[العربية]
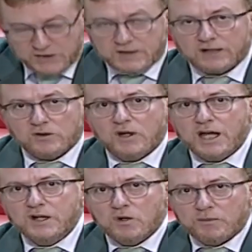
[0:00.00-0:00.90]
استطاعوا
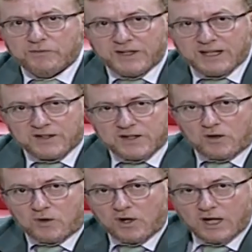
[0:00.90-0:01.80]
على انهم بالفعل
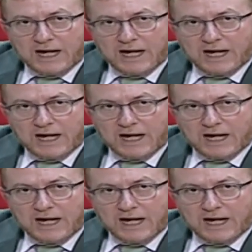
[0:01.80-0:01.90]
يخترقوا